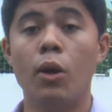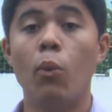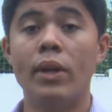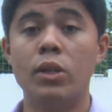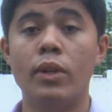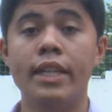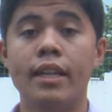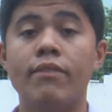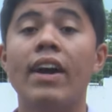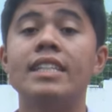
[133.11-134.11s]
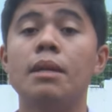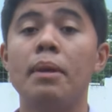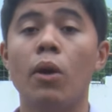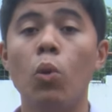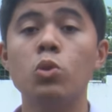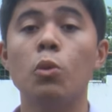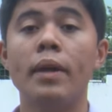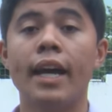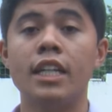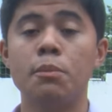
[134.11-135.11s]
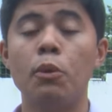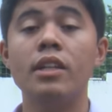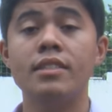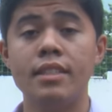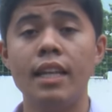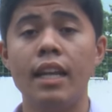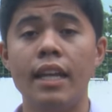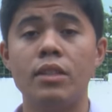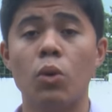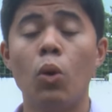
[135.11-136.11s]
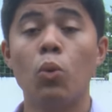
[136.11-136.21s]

O Endel Lira vai receber outra homenagem por ter sido eleito